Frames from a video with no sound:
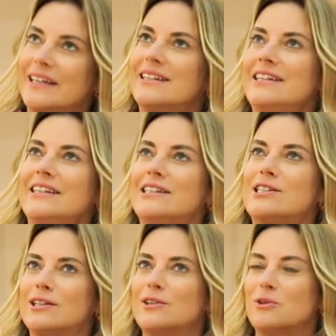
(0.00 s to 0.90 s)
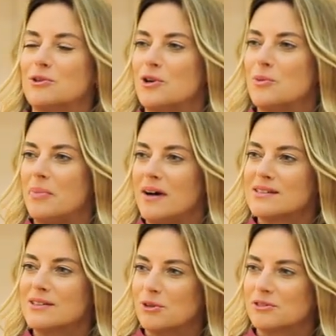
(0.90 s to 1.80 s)
gerilen ilişkiler oluyor
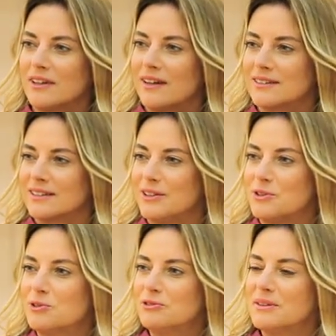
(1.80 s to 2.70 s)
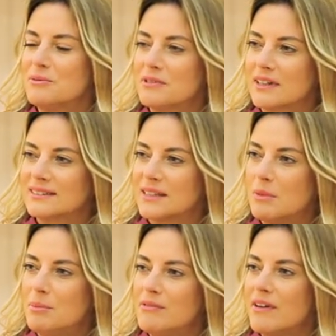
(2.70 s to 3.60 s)
bazı noktalarda. Hı. Onun tam olarak
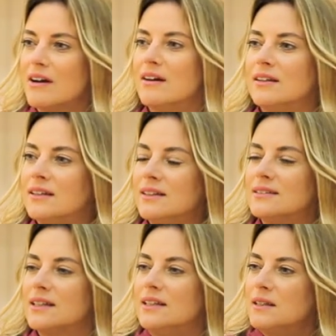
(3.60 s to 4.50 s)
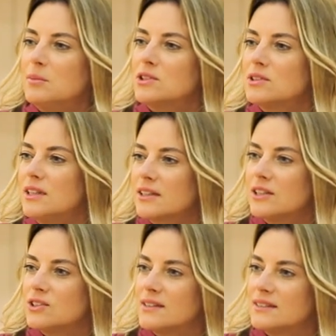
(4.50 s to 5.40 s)
sebebi veya hani senin de başından
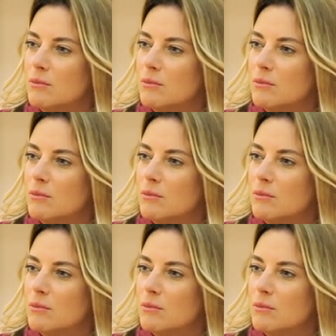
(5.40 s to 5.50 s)
geçen ya